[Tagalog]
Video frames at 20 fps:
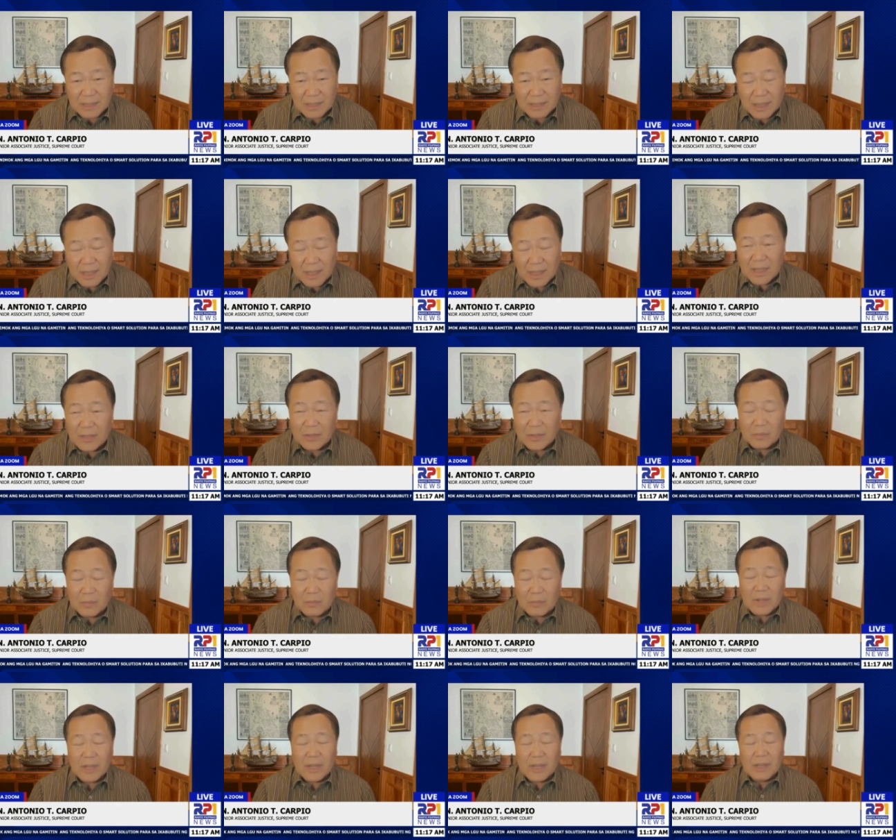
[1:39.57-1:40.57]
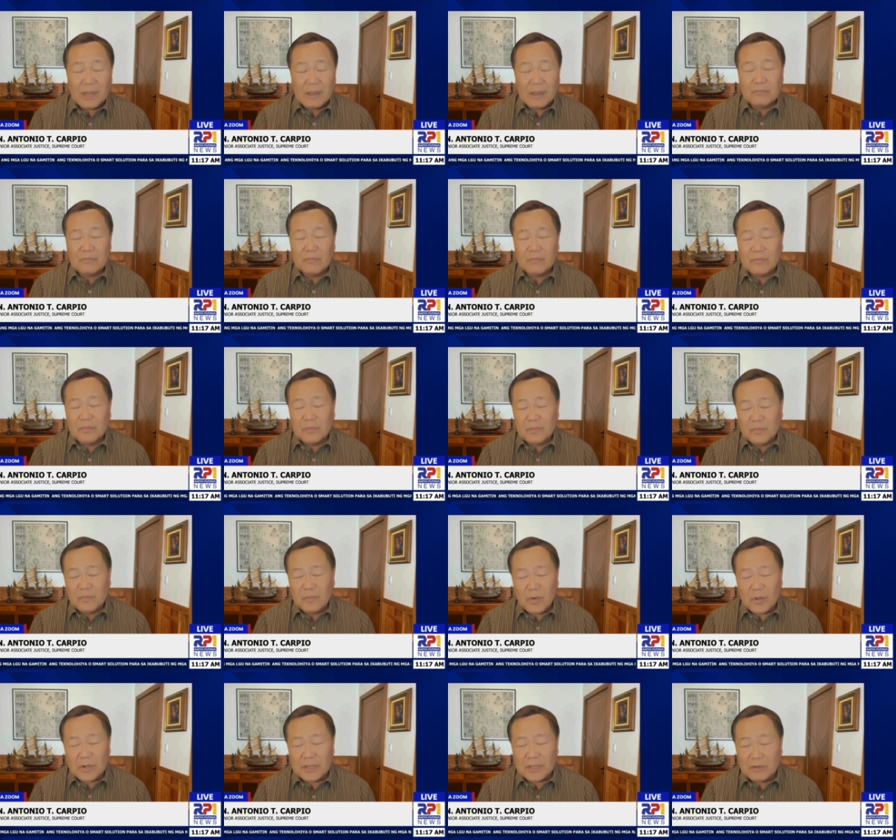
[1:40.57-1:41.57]
Yung mga foreign
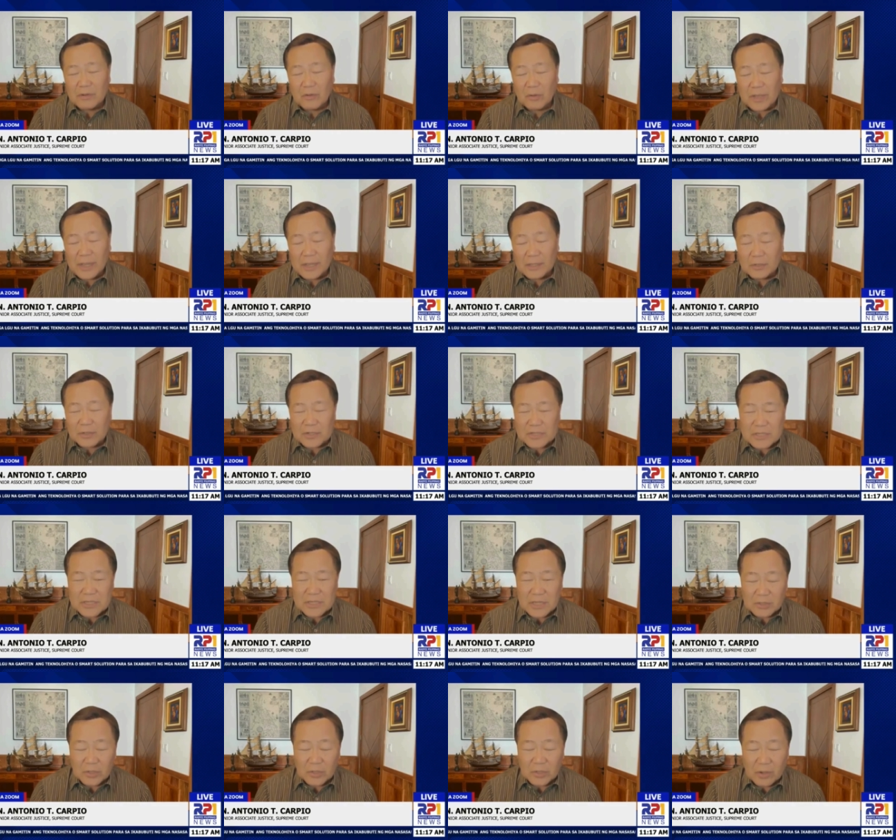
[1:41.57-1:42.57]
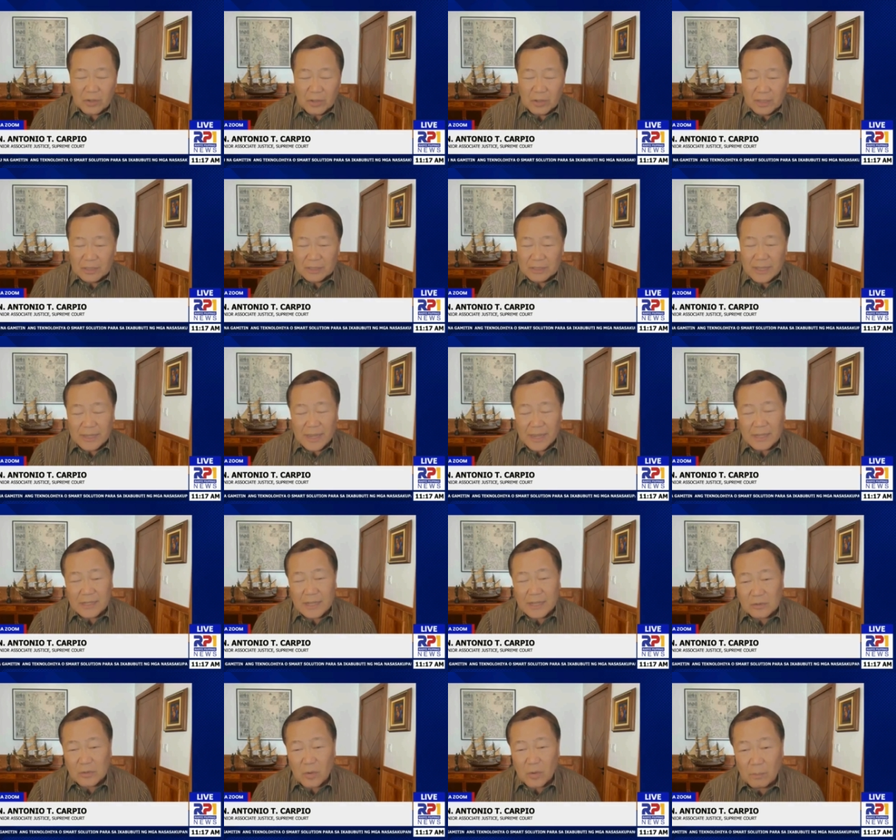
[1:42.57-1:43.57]
locators dito, they cannot
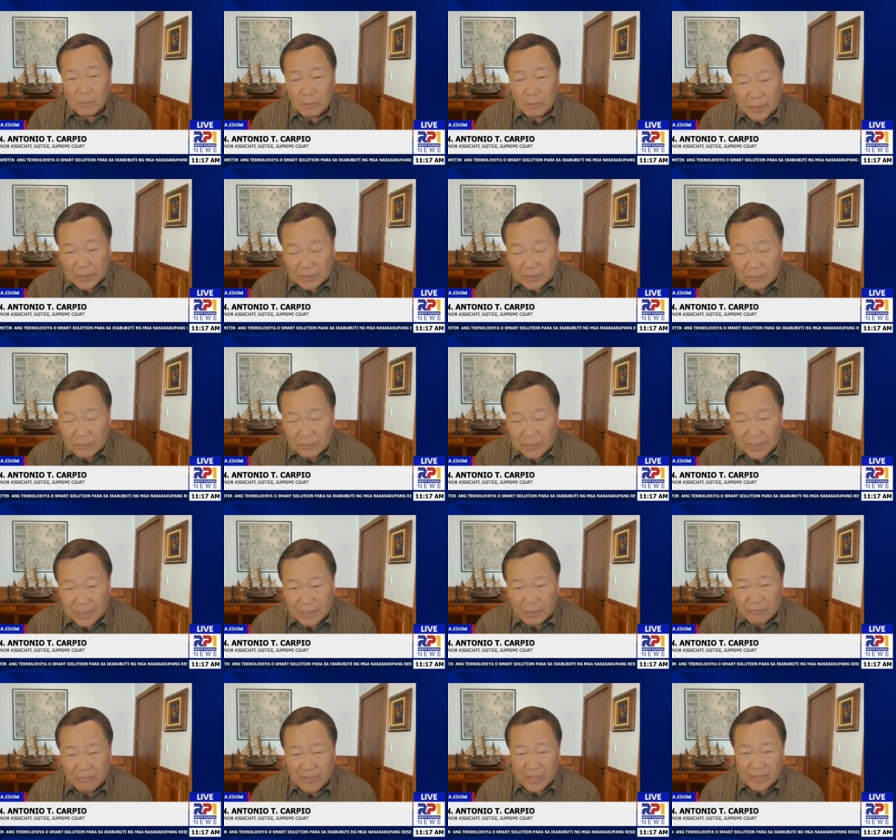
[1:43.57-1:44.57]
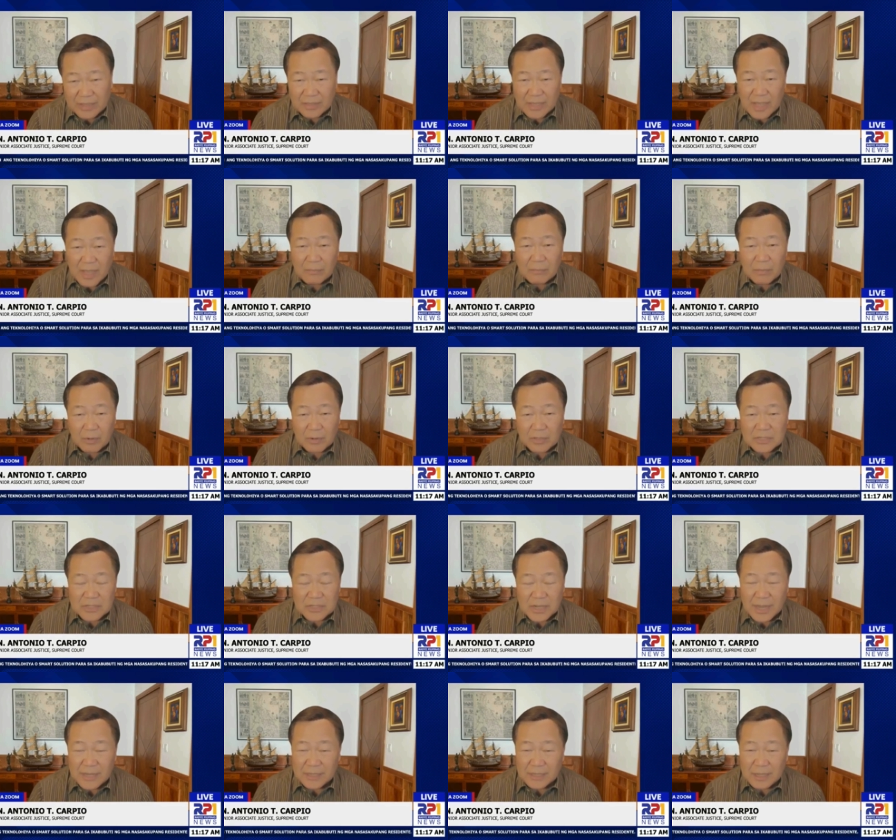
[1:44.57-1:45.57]
compete with Vietnam or
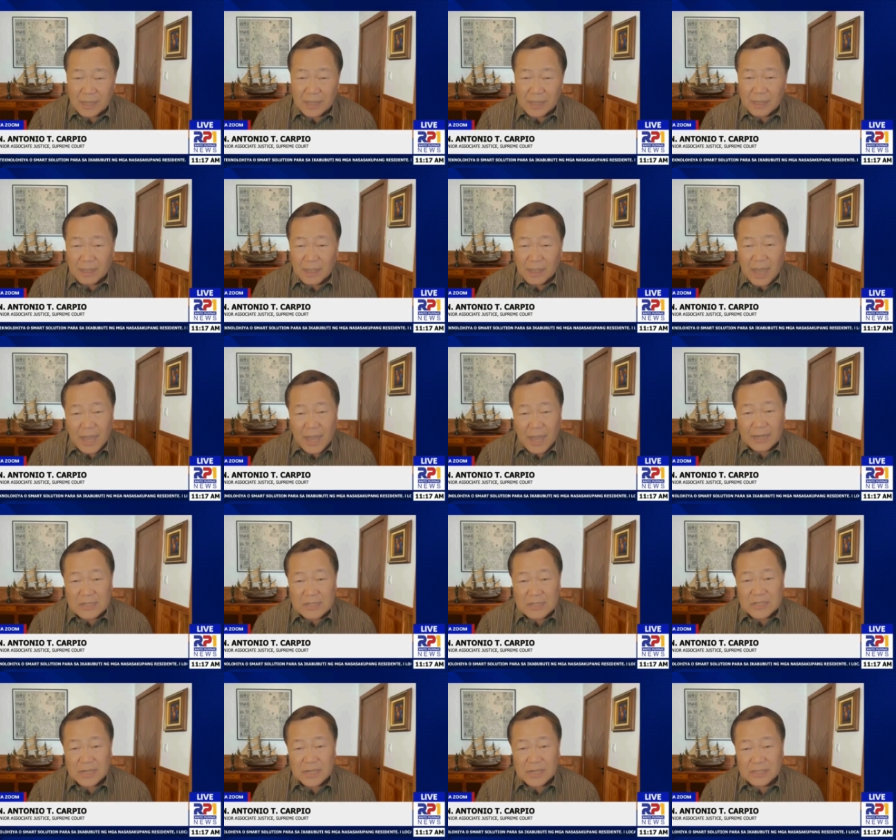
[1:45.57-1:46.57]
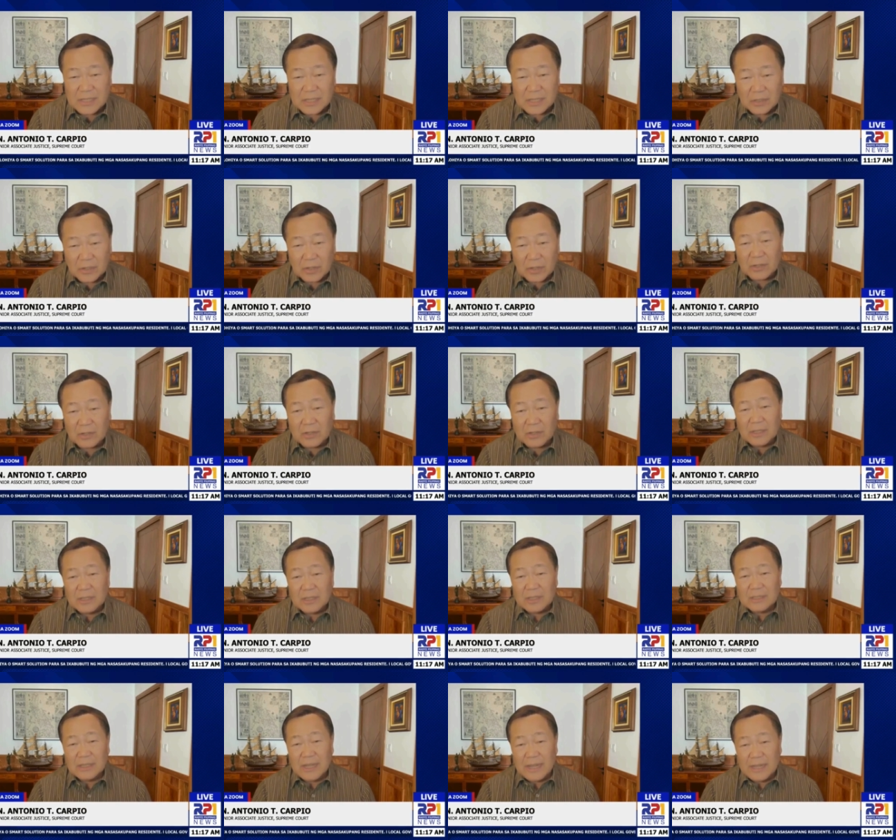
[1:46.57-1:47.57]
China. Aalis sila dito
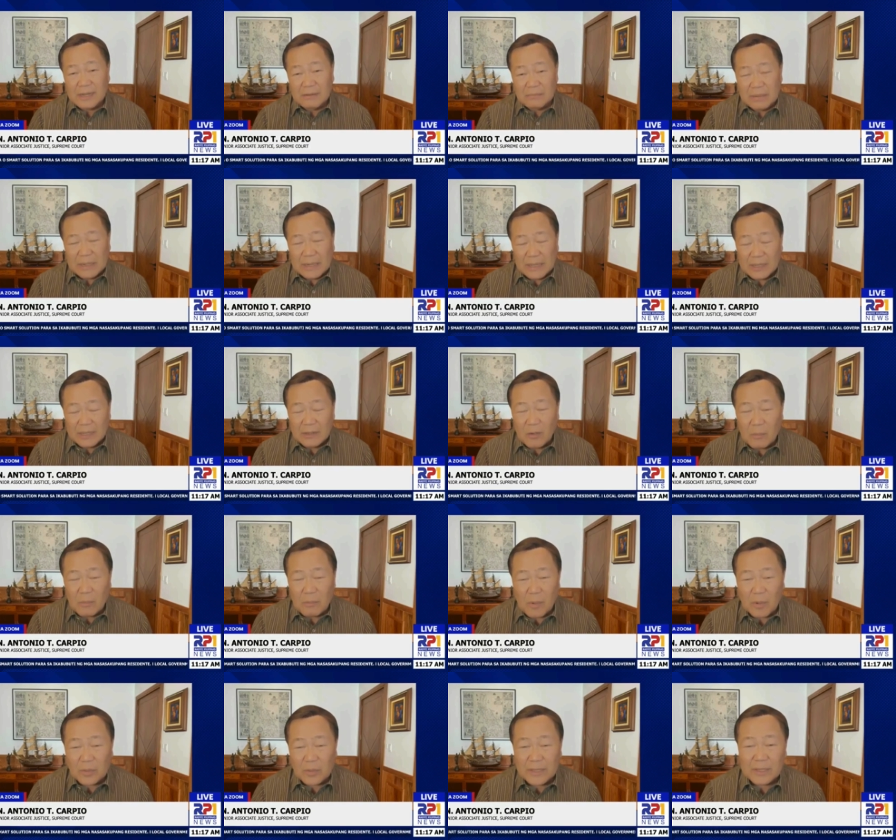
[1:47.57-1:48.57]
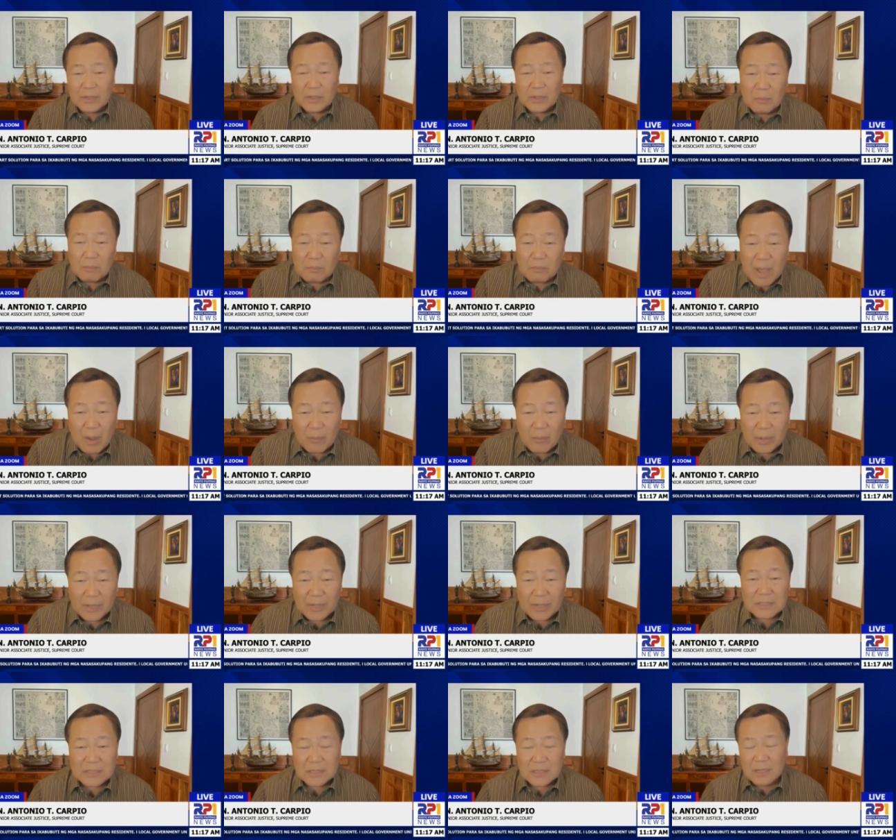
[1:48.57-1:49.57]
dahil malaking component yung power eh,
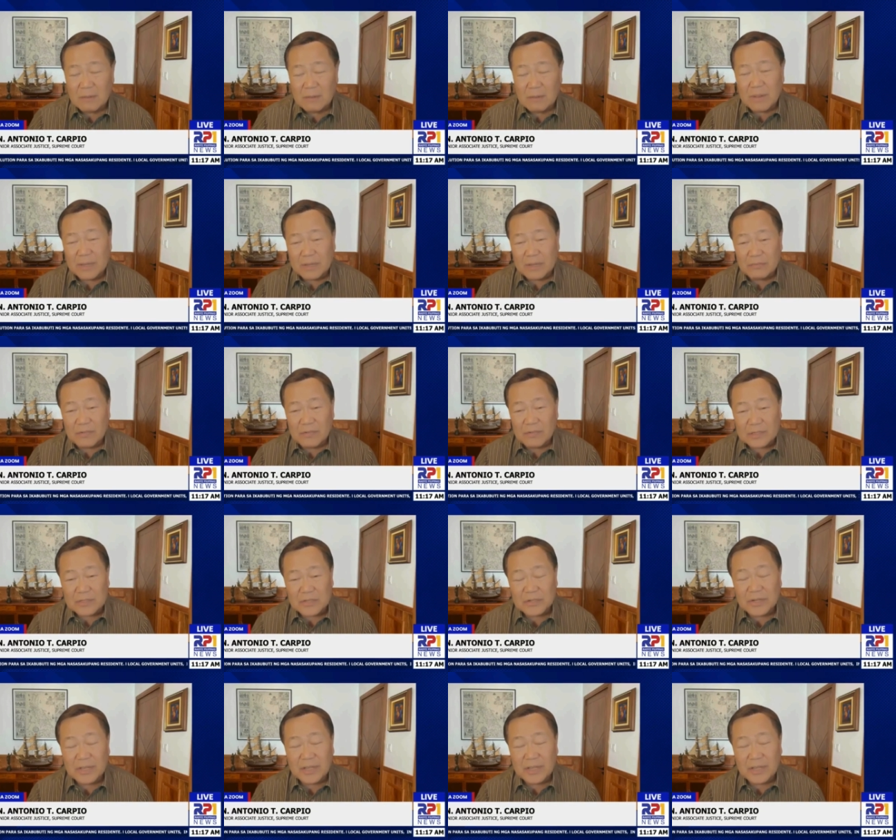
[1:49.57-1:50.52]
sa manufacturing. Eh.